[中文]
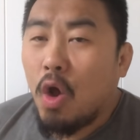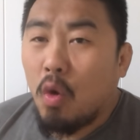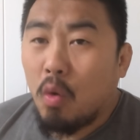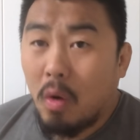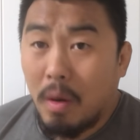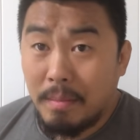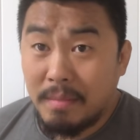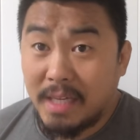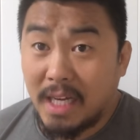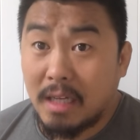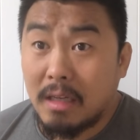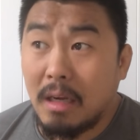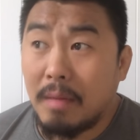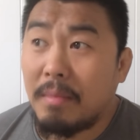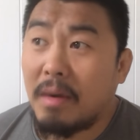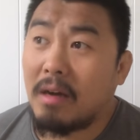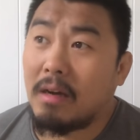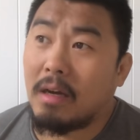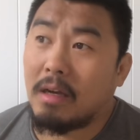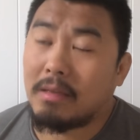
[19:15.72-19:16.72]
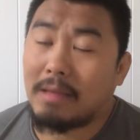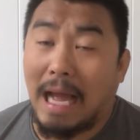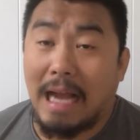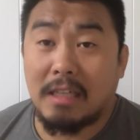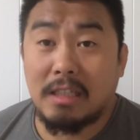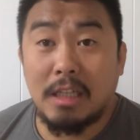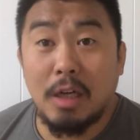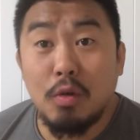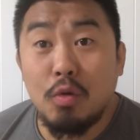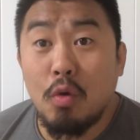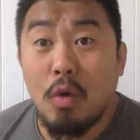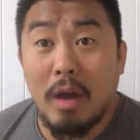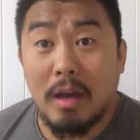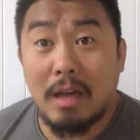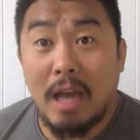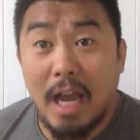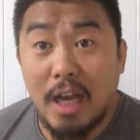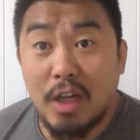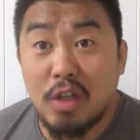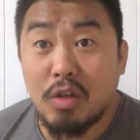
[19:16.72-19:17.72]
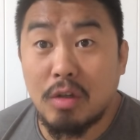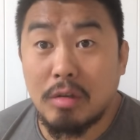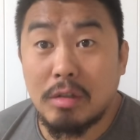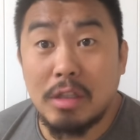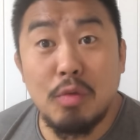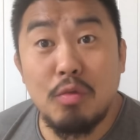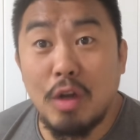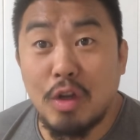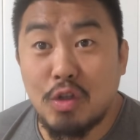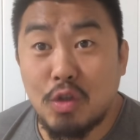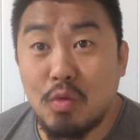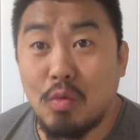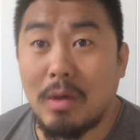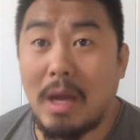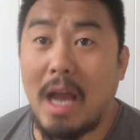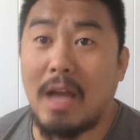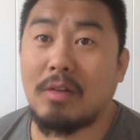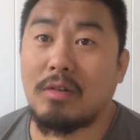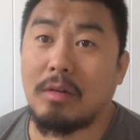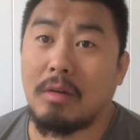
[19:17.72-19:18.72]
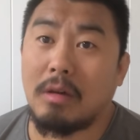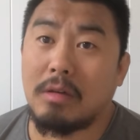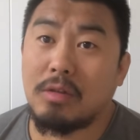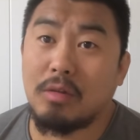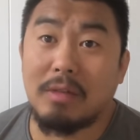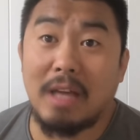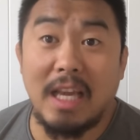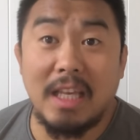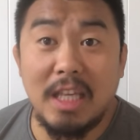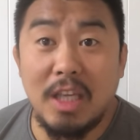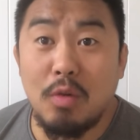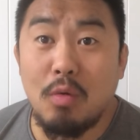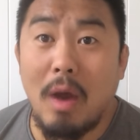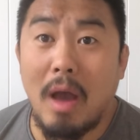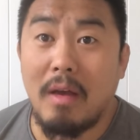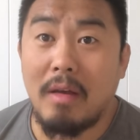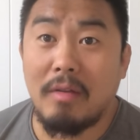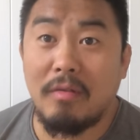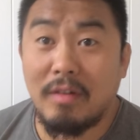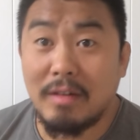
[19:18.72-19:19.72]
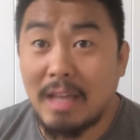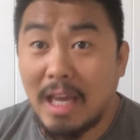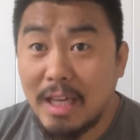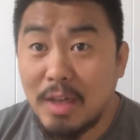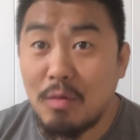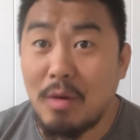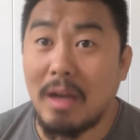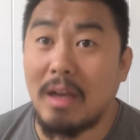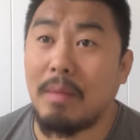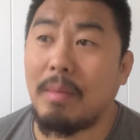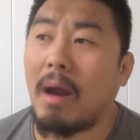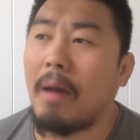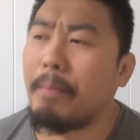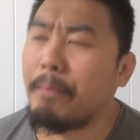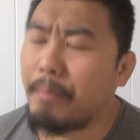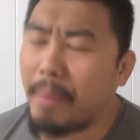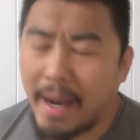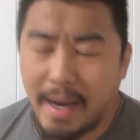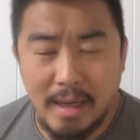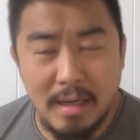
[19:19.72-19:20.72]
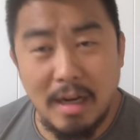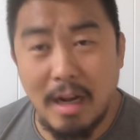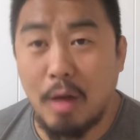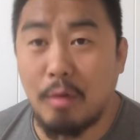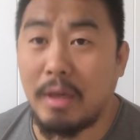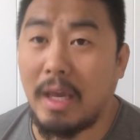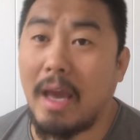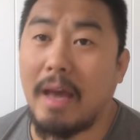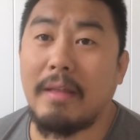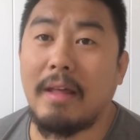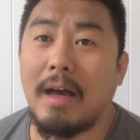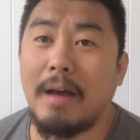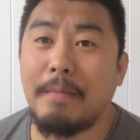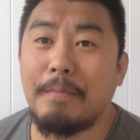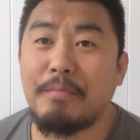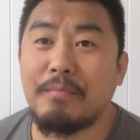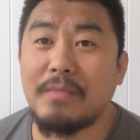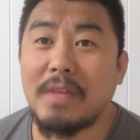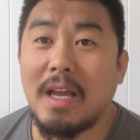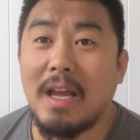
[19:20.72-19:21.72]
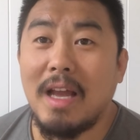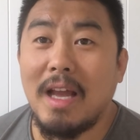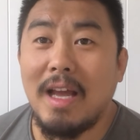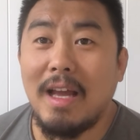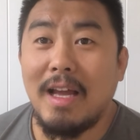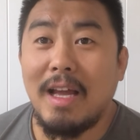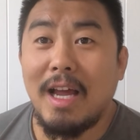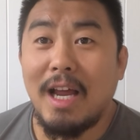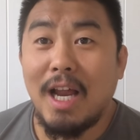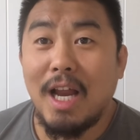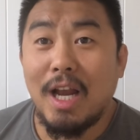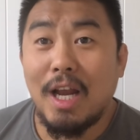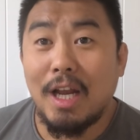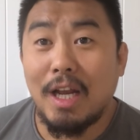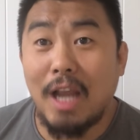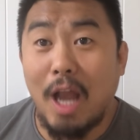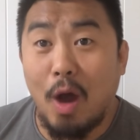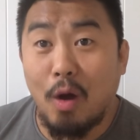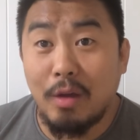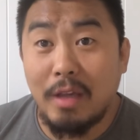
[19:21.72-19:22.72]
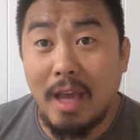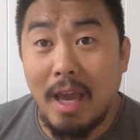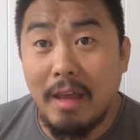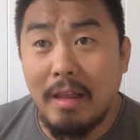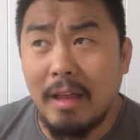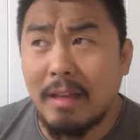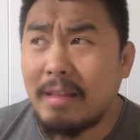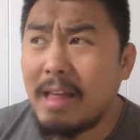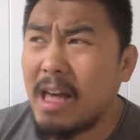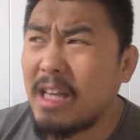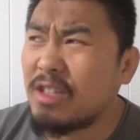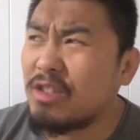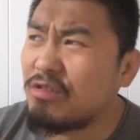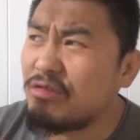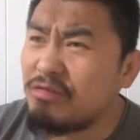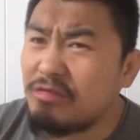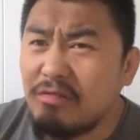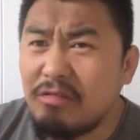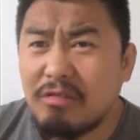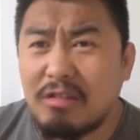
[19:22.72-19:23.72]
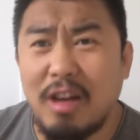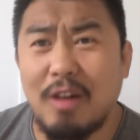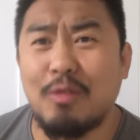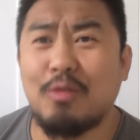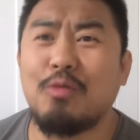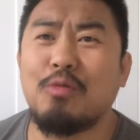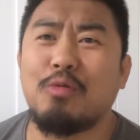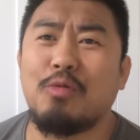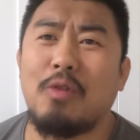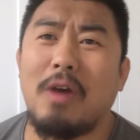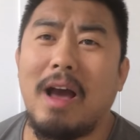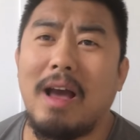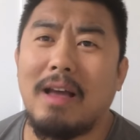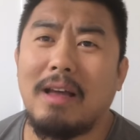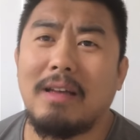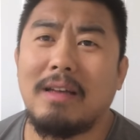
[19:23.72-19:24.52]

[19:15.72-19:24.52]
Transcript: 我们这哥们儿呢，打正月开始，正月十五开始就在医院，丰台医院那边陪着老爷子。老爷子在四层住院，